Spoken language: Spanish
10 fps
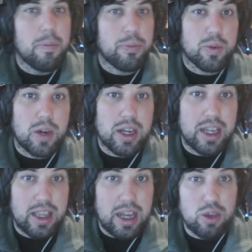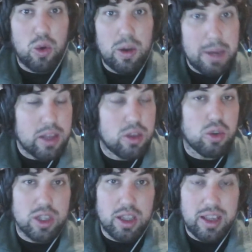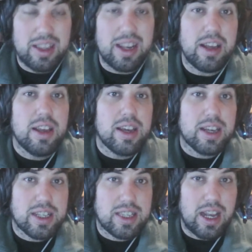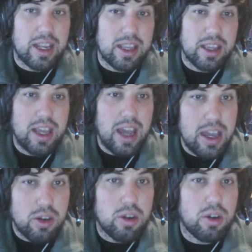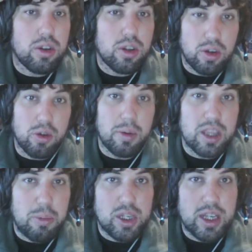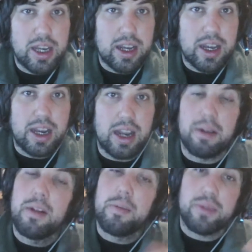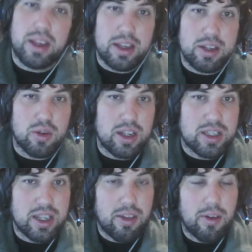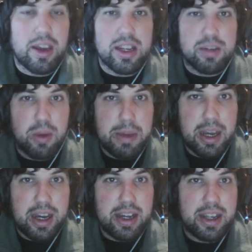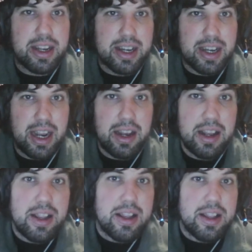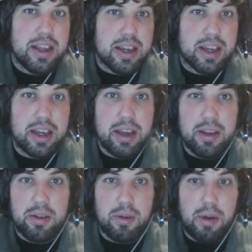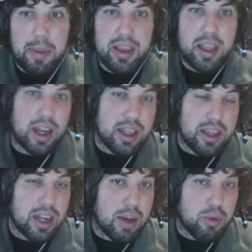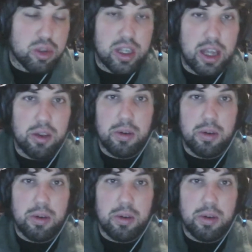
cualquier dato, eventos, etcétera, que salen de Ion y lo comentamos aquí en el canal. Es una sección que ya es muy vieja en el canal y que normalmente a la gente le ha gustado.